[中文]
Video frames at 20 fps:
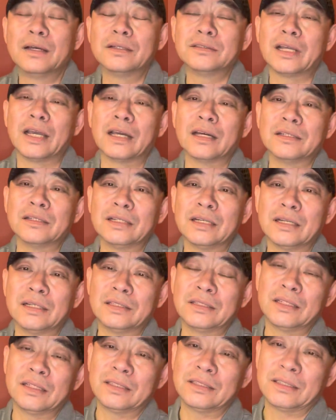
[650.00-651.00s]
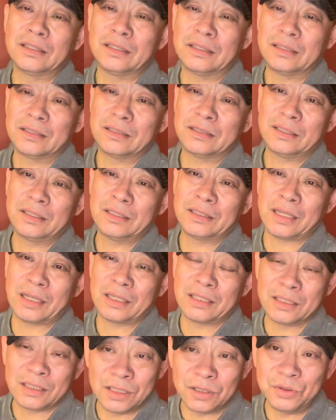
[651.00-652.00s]
这个、这个、这个、这个意大
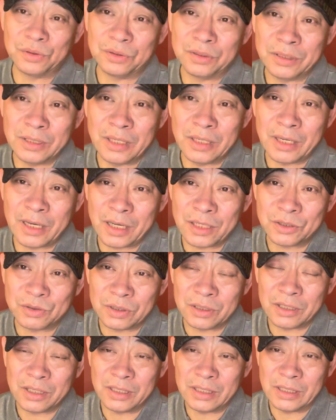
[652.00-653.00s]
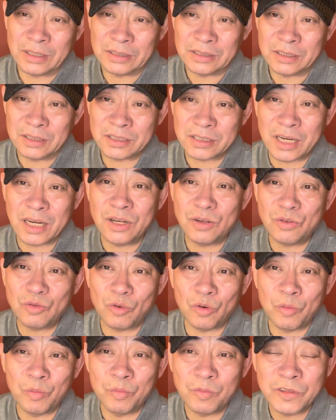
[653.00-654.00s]
利歌剧，应该说和已经深
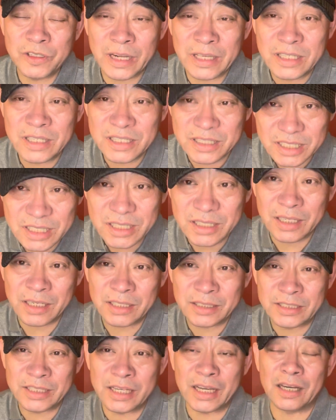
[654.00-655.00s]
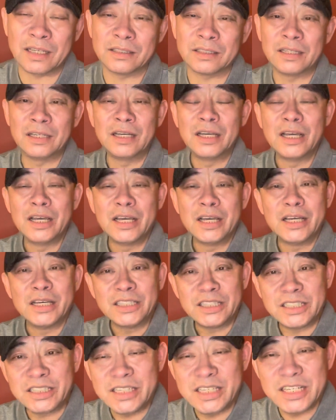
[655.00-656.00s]
入人心的这样的
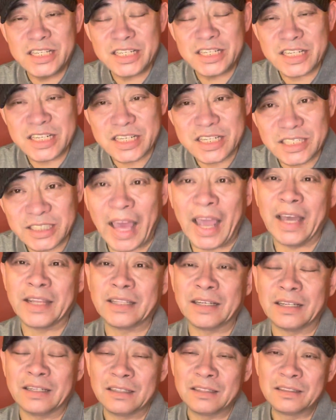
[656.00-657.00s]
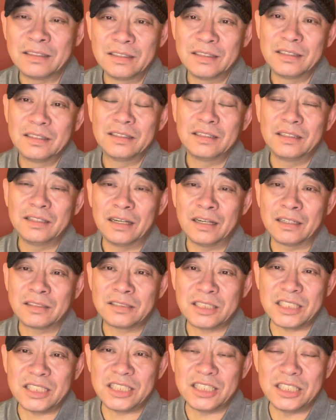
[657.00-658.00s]
新时代的，呃，
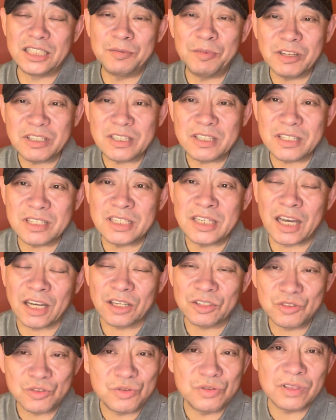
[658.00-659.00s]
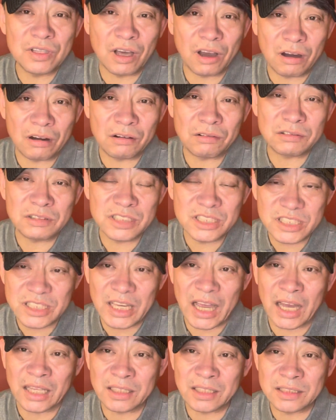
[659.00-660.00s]
启蒙思想熏陶
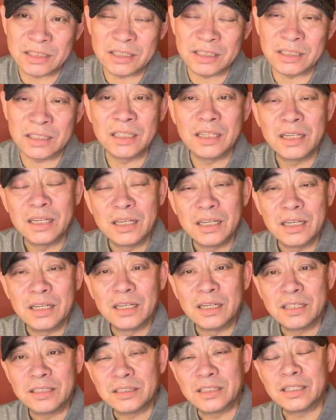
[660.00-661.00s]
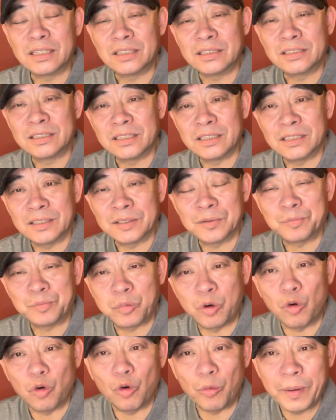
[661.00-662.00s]
下的这个、这个、这个
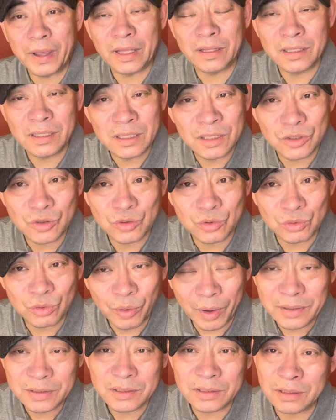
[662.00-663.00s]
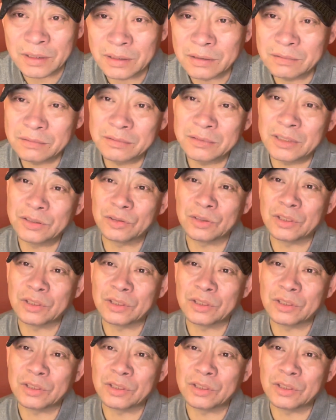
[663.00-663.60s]
普遍的艺术原则，那就